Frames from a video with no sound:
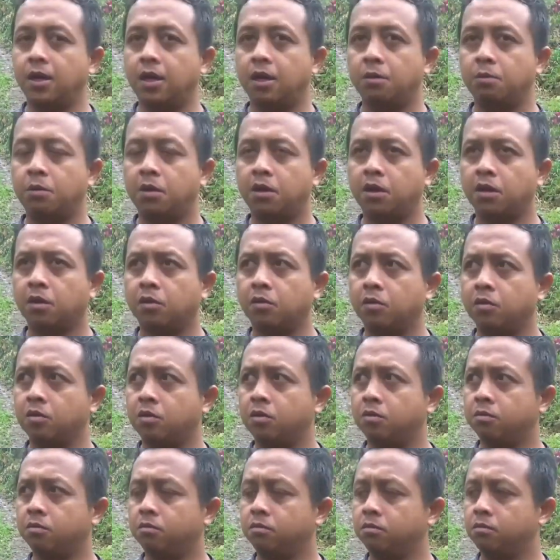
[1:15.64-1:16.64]

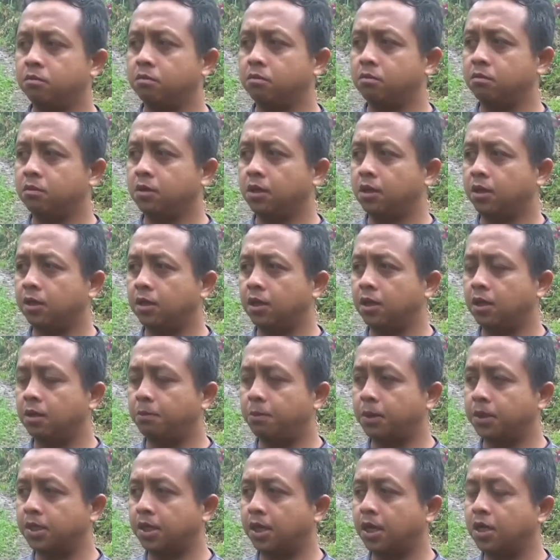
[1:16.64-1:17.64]
almarhum dikenal
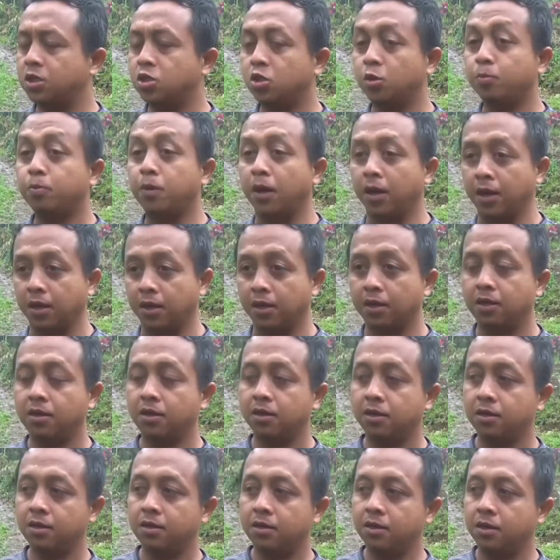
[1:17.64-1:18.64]
masyarakat cukup baik
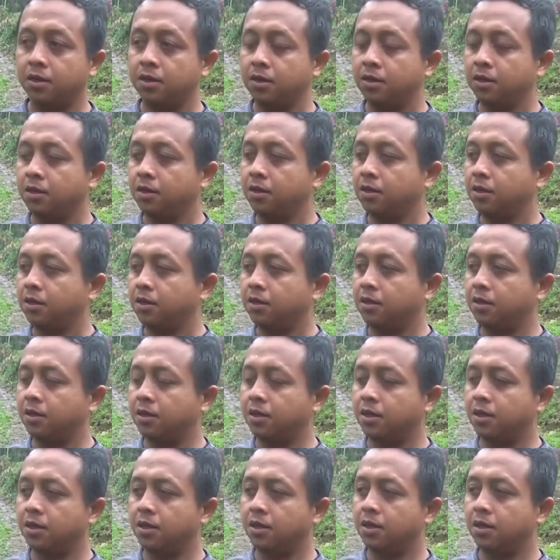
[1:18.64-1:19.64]

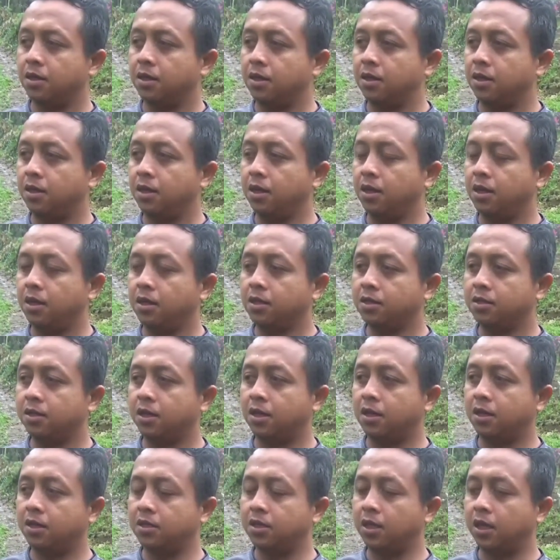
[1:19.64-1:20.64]
uh, dia
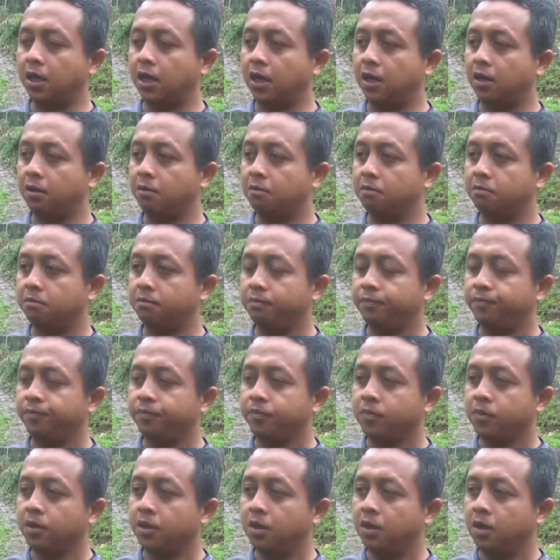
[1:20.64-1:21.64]
secara keseringan
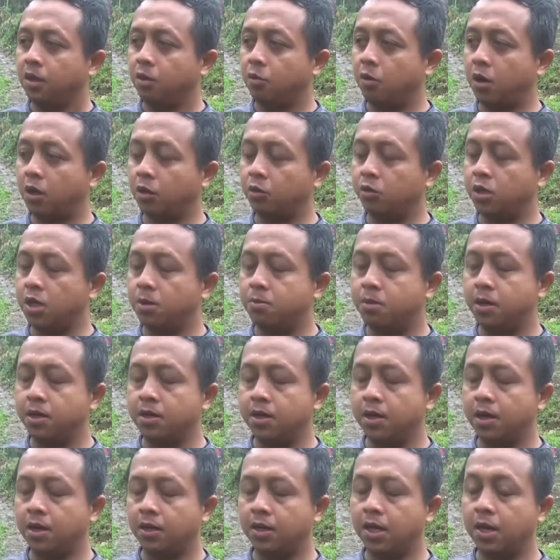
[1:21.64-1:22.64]
waktunya
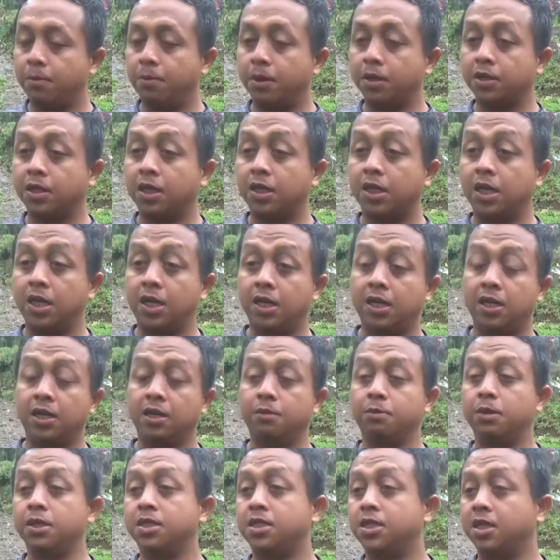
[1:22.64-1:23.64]
banyak dihabiskan di
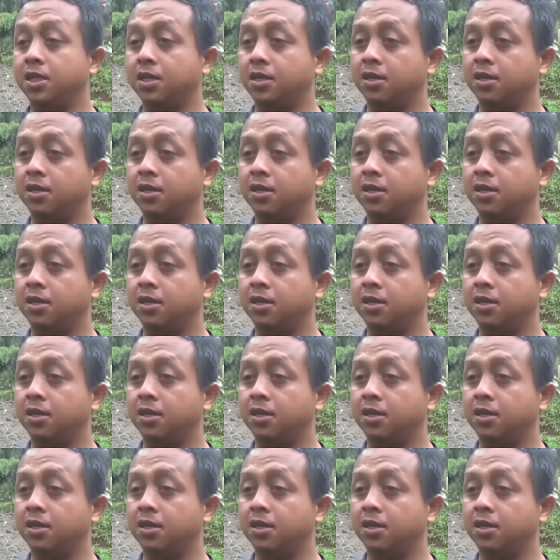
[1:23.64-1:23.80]
masjid